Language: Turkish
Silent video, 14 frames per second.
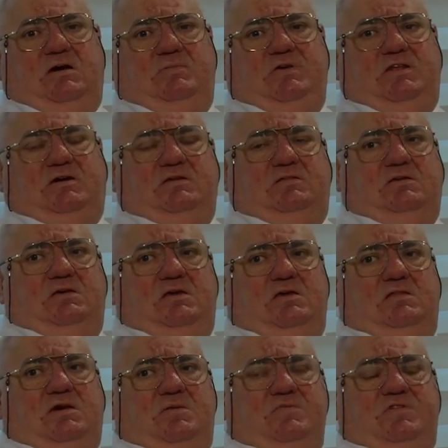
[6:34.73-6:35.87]
Amerika'da
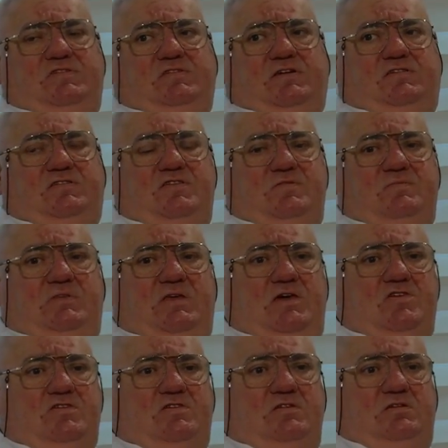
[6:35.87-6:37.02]
idam cezası şimdi
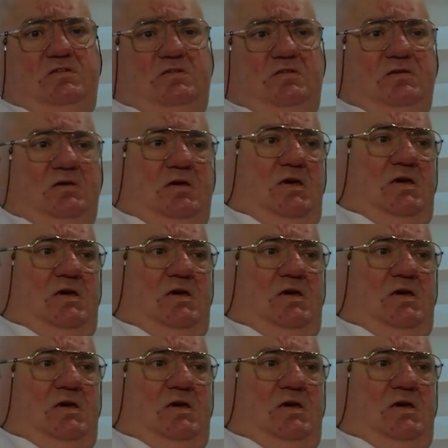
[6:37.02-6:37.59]
değiştirildi.